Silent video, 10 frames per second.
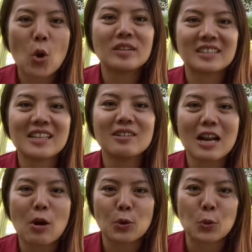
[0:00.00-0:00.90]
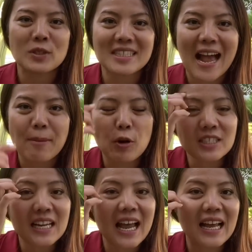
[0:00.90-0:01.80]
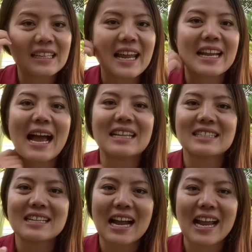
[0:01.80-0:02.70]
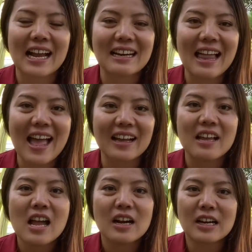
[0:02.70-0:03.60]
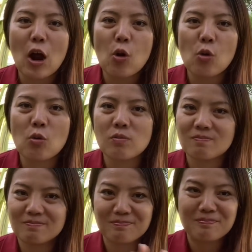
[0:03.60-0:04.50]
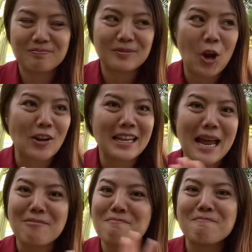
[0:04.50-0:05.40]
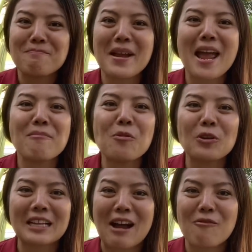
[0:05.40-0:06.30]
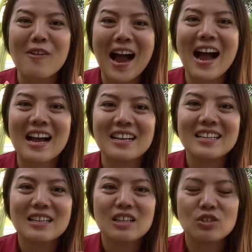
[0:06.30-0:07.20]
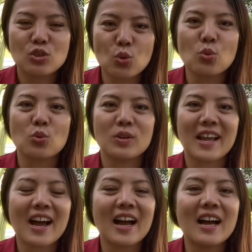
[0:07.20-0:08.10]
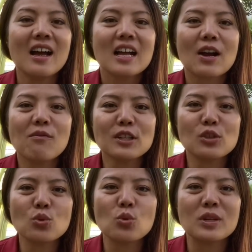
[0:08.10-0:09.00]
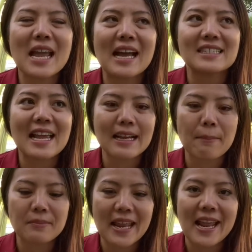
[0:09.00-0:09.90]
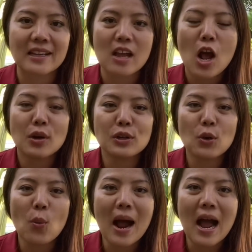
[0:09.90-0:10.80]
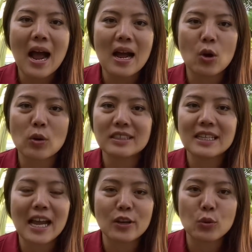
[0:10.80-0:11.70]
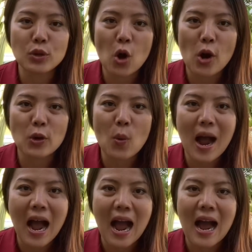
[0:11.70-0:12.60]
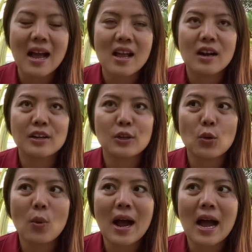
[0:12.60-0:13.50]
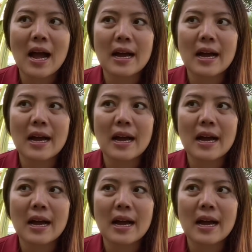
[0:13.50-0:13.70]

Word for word: คนที่เรารู้จักเพราะฉะนั้นในการเจอใครครั้งแรกเราขอแนะนำไม่ให้พูดคำว่าดูนะคะคำว่าดูเนี่ยใช้กับเด็กหรือว่าคนที่อายุน้อยกว่า หรือว่า